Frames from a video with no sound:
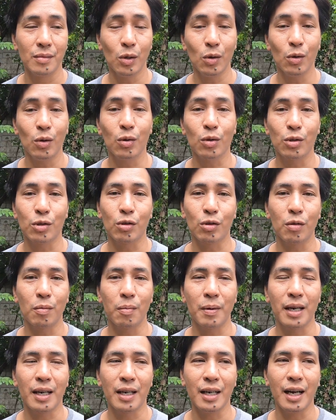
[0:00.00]
Oo, gusto ko
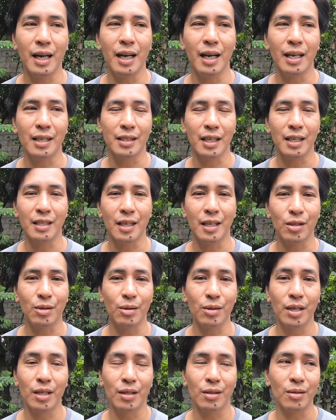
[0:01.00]
pa. Kaya lang, sa edad
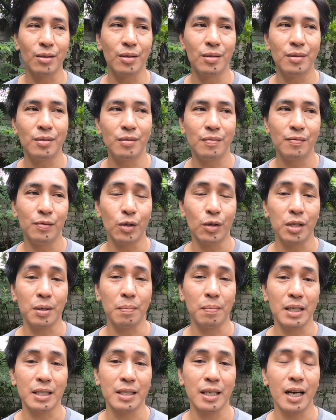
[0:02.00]
ko na to,
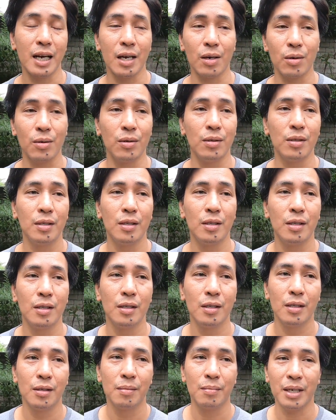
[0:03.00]
40 plus na ako,
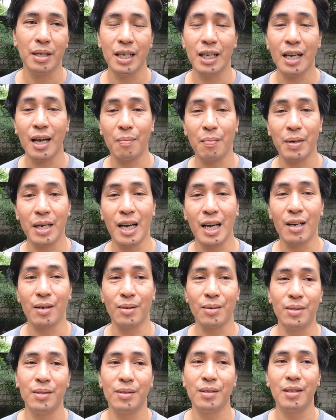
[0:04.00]
mahirapan na
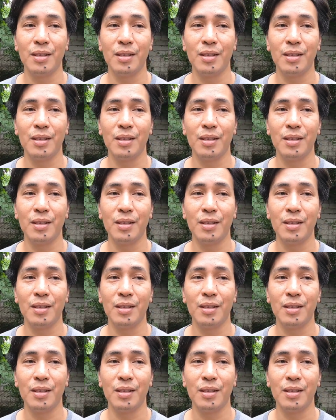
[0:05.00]
ako.